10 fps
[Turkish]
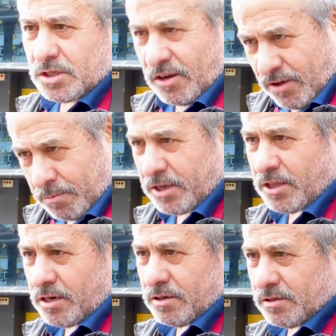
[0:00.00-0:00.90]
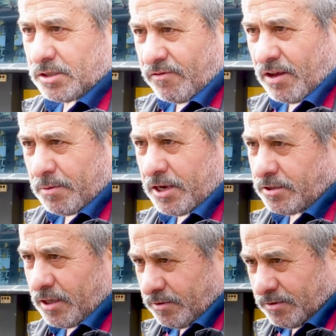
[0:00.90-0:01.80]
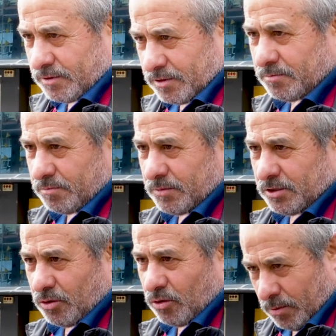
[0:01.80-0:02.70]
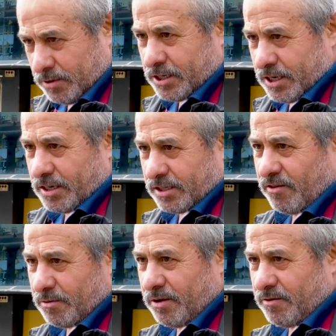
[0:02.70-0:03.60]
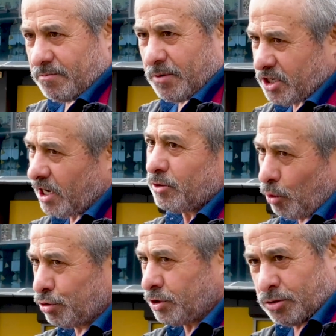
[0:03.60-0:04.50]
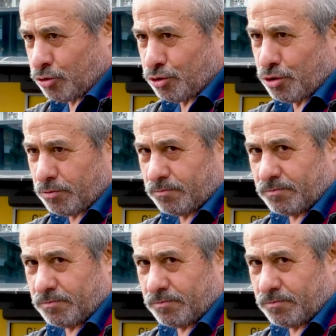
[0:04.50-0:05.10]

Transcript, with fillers: Zafer Bey'den, Zafer Bey'den olabilir yani Zafer Bey. Başarılı da olur diye düşünüyorum.